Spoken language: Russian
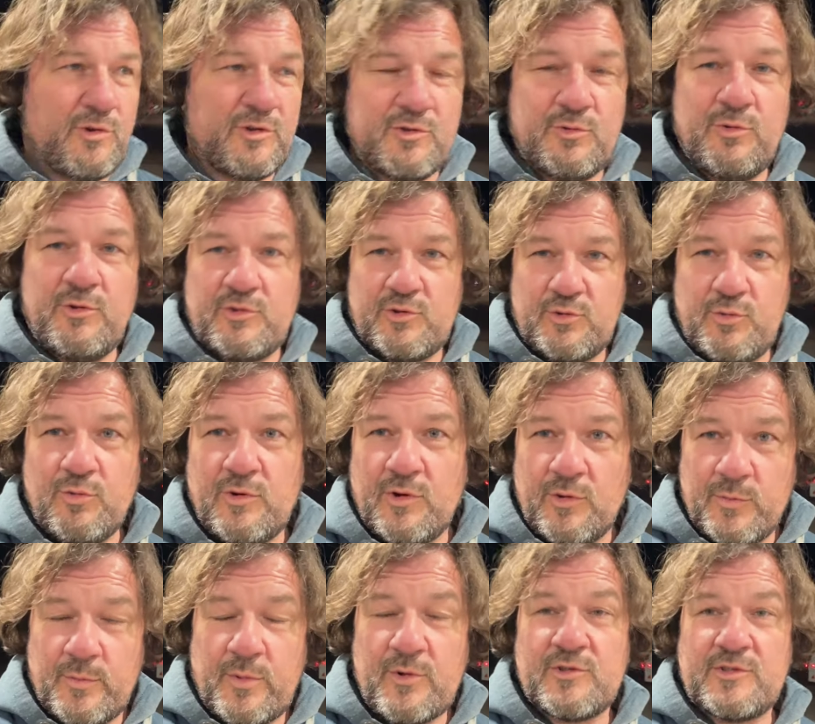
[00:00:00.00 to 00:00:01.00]
стоит штука, и
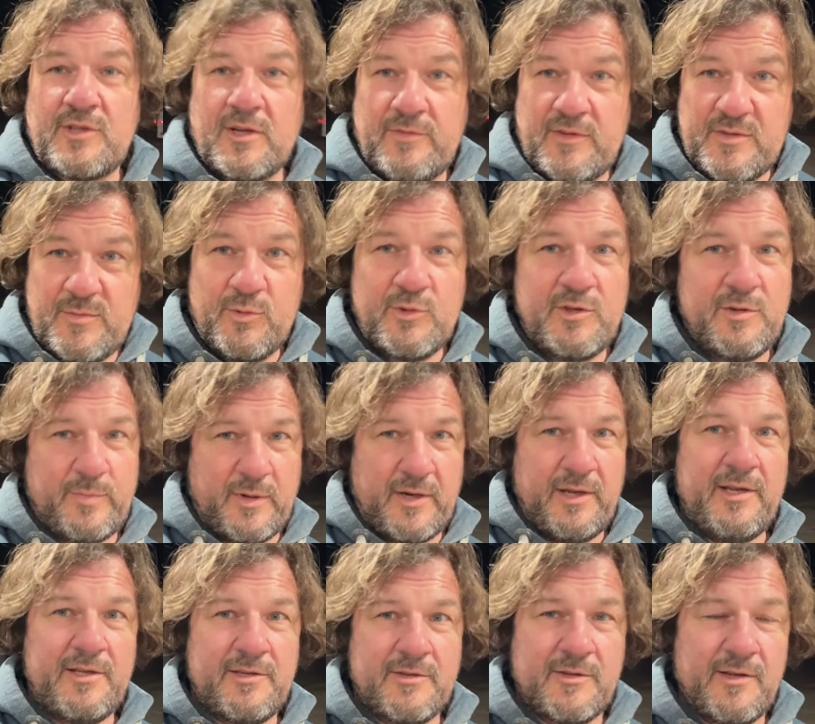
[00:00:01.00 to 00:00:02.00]
он просто так возьмет да
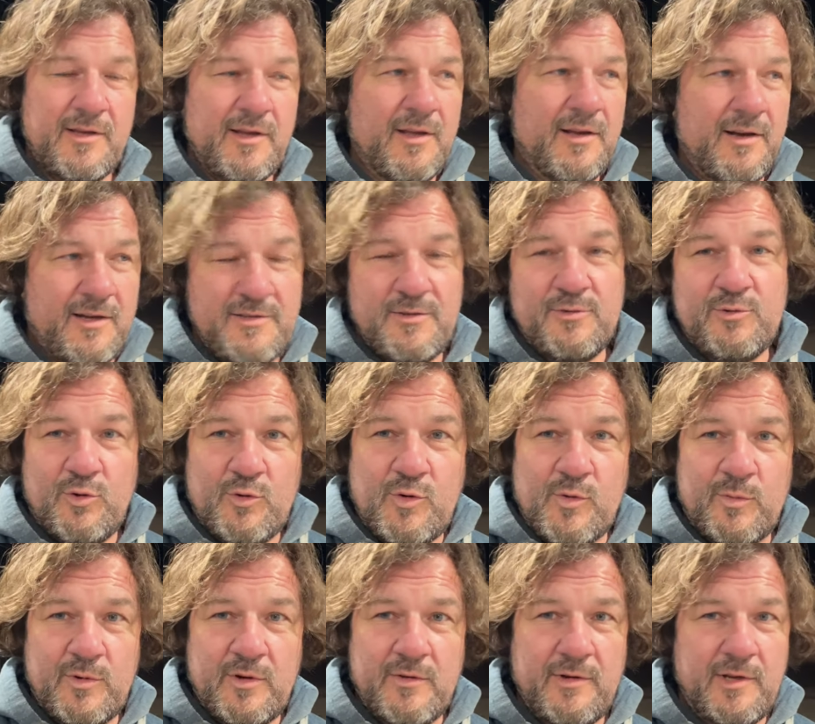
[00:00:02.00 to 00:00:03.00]
проедет, один
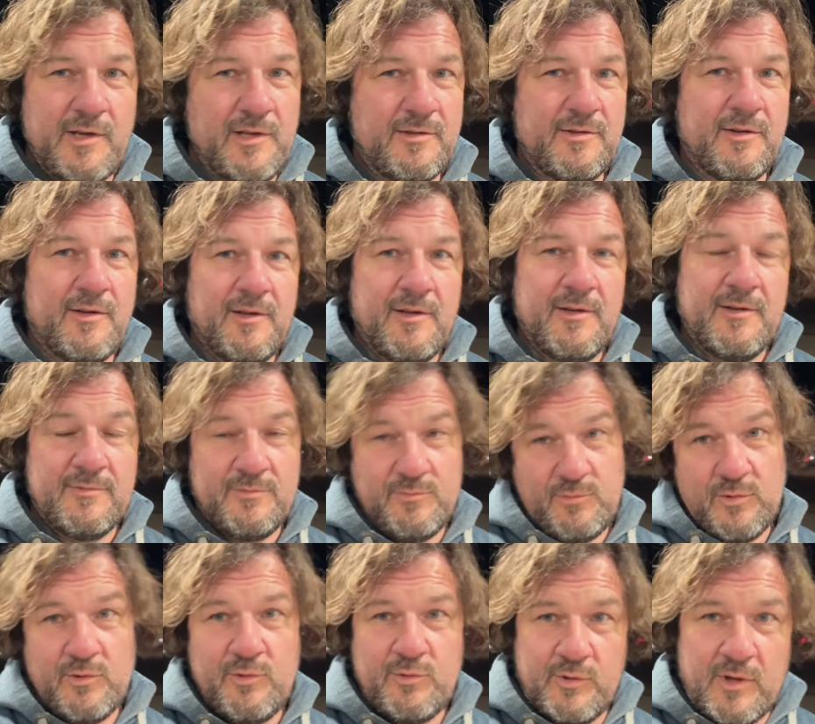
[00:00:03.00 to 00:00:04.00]
другому говорит. Ну,
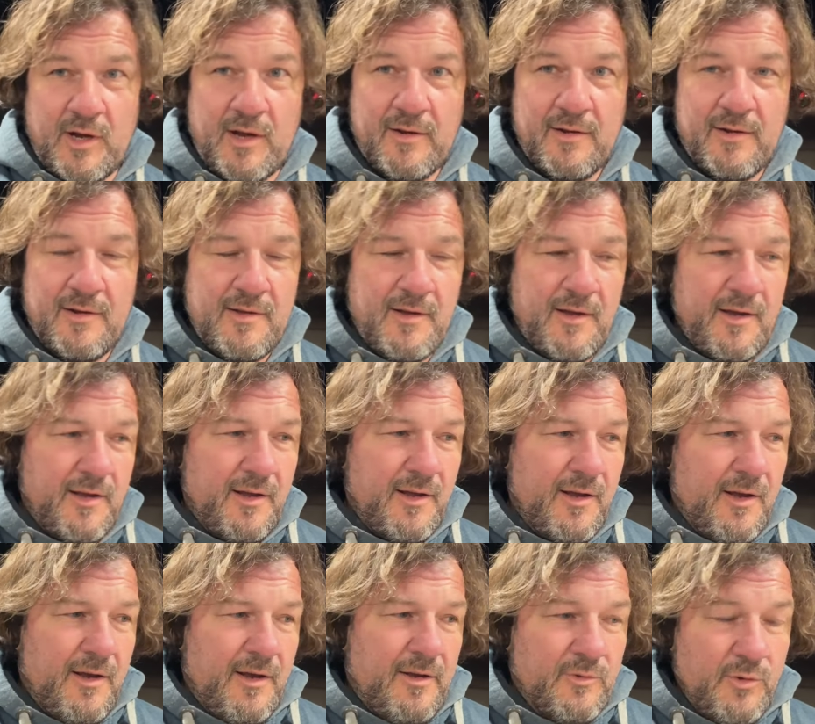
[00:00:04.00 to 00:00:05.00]
я говорю, да.
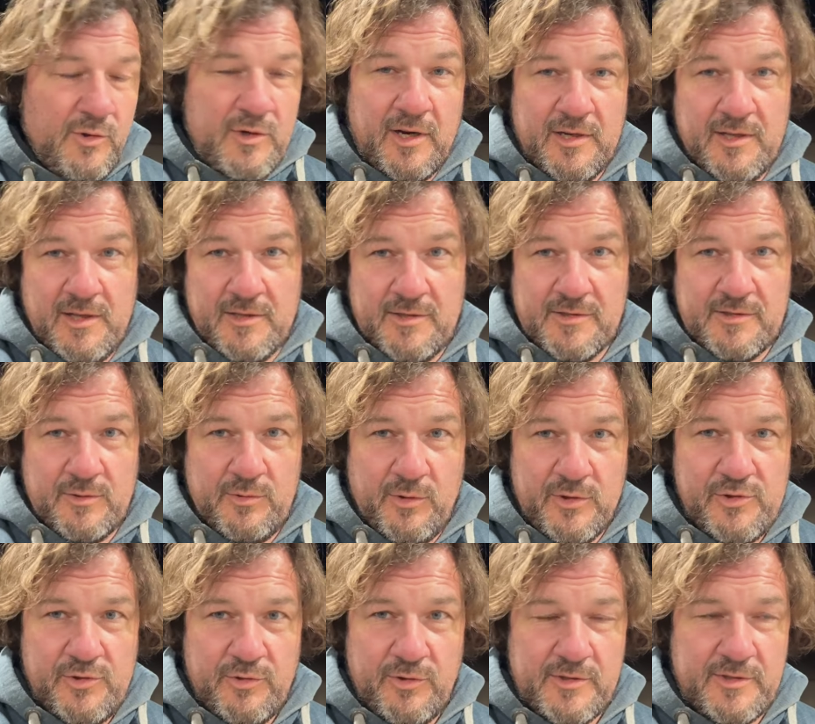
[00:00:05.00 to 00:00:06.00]
Ну и когда это
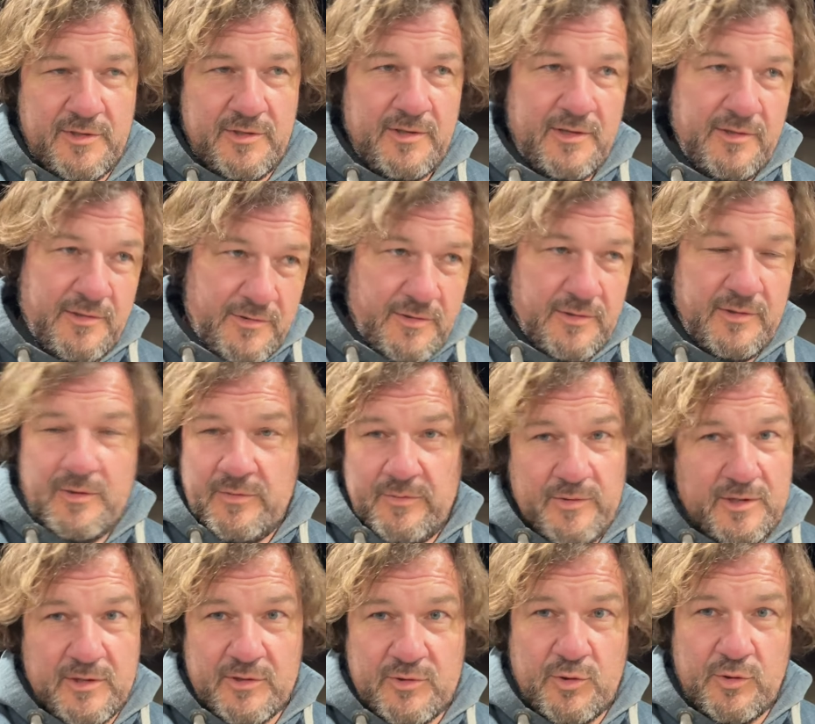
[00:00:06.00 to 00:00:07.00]
закончилось, э, они
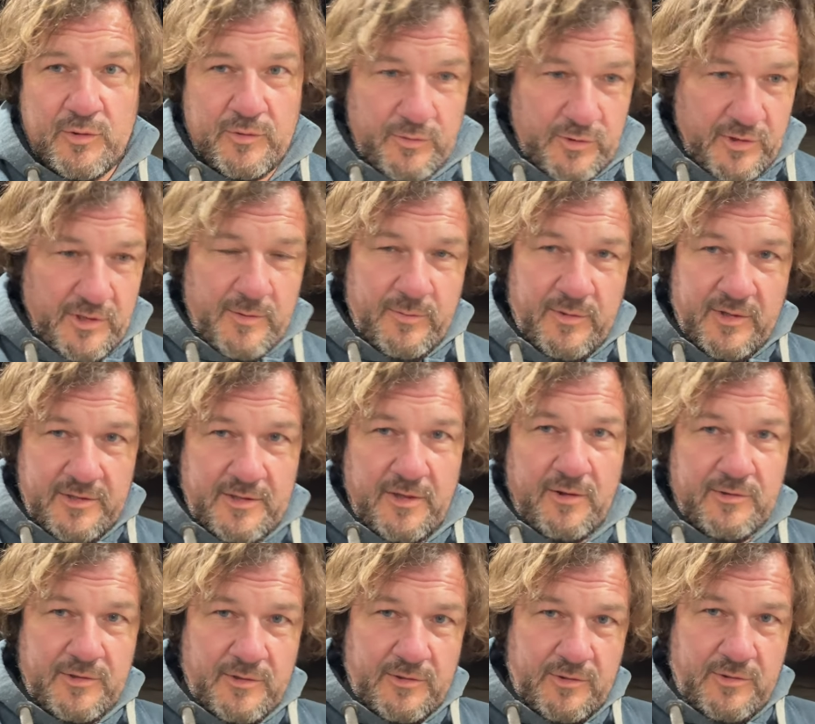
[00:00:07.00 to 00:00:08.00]
видят, что вот я им достал
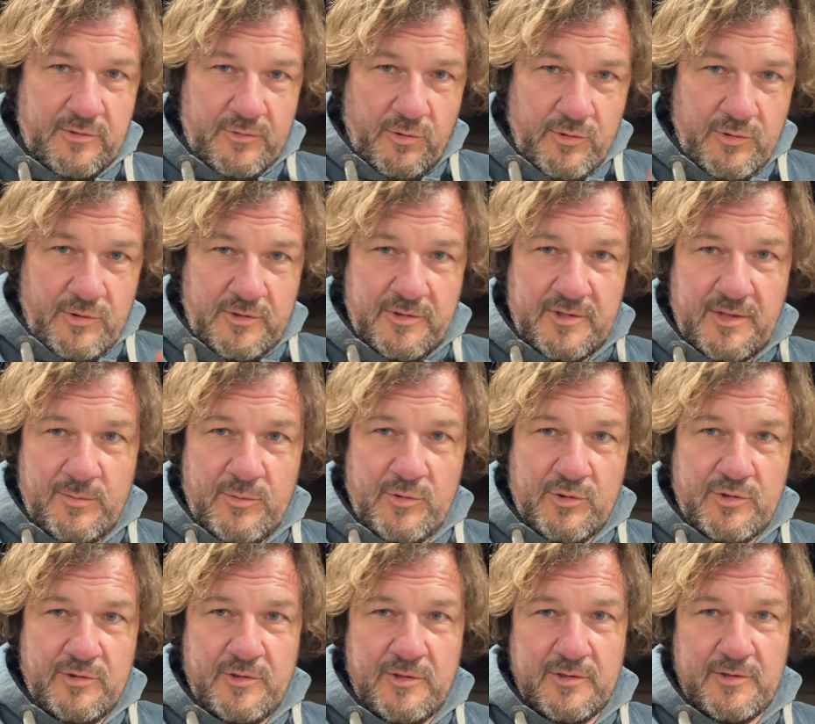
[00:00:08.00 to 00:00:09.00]
этот кодекс
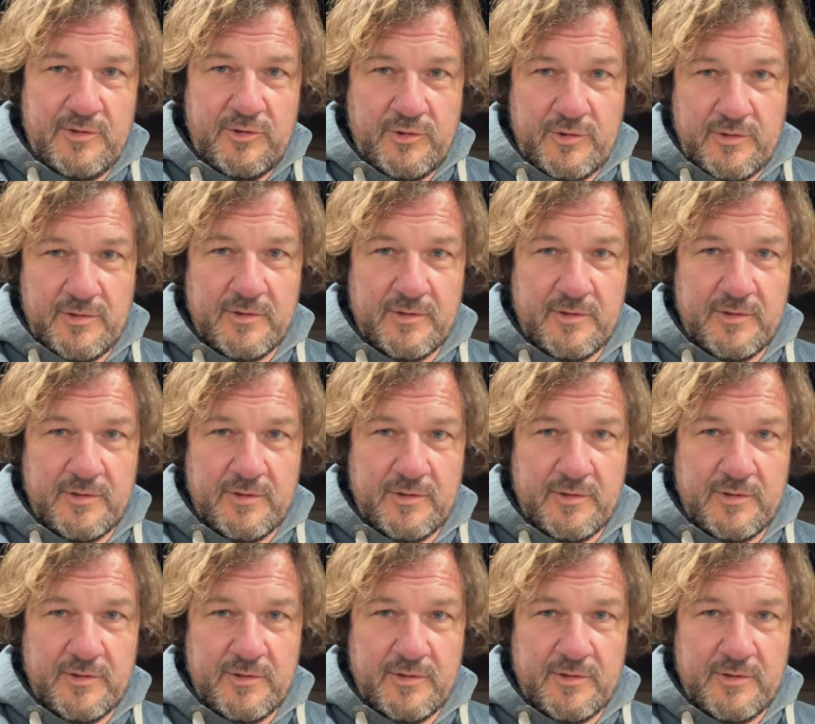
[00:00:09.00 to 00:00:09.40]
таможенный, значит,